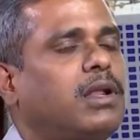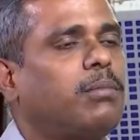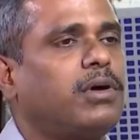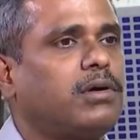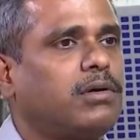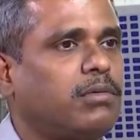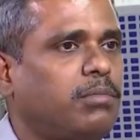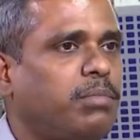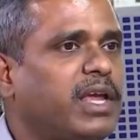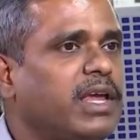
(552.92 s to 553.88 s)
நம்ம
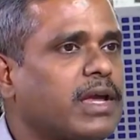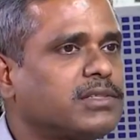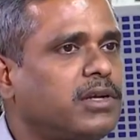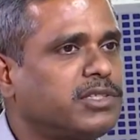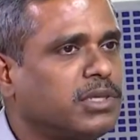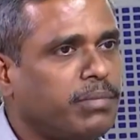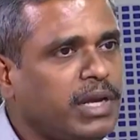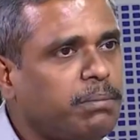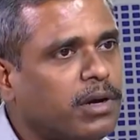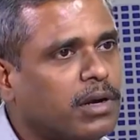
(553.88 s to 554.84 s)
பிரேக்கிங் ஆக்சலரேஷன்
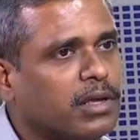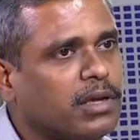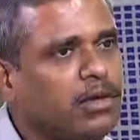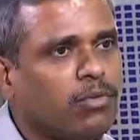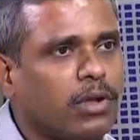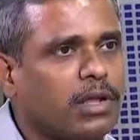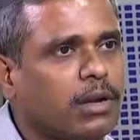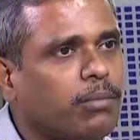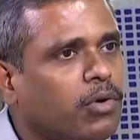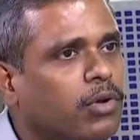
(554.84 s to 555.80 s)
மீட் பண்ணுறதுக்கு இவ்வளோ
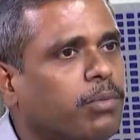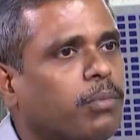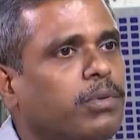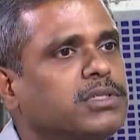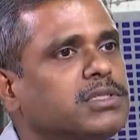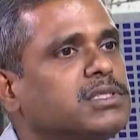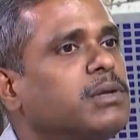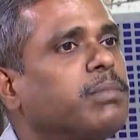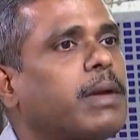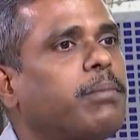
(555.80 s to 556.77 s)
தான் நம்மளோட ப்ரொப்பல்ஷன்
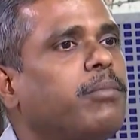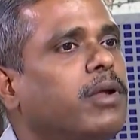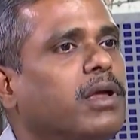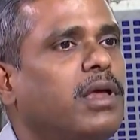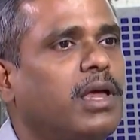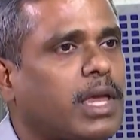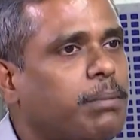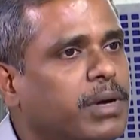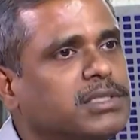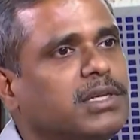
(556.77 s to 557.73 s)
சிஸ்டம் கேப்பபிள்
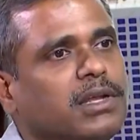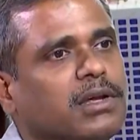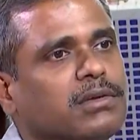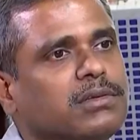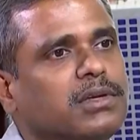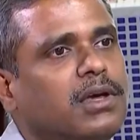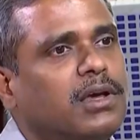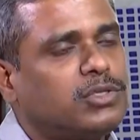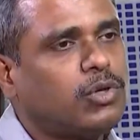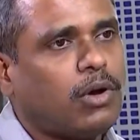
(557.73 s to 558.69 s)
கெப்பாசிட்டி இருக்குது
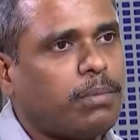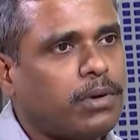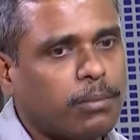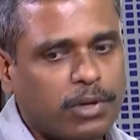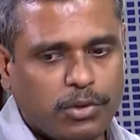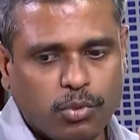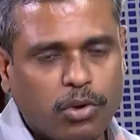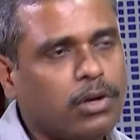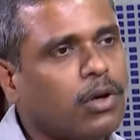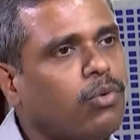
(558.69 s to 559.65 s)
ஓகே ஸோ அப்போ நம்ம
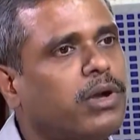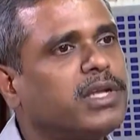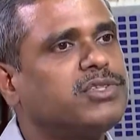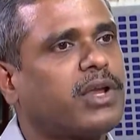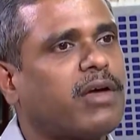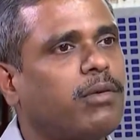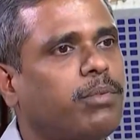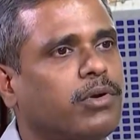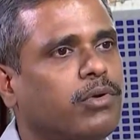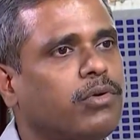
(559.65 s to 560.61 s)
இவ்வளோ டவுன் ரேஞ்ச் ட்ராவல்
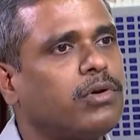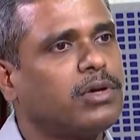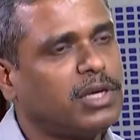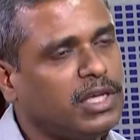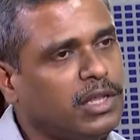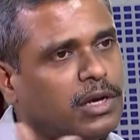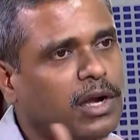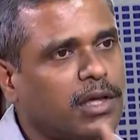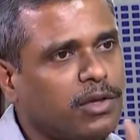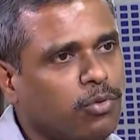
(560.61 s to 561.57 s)
பண்ணணும் இதுக்கான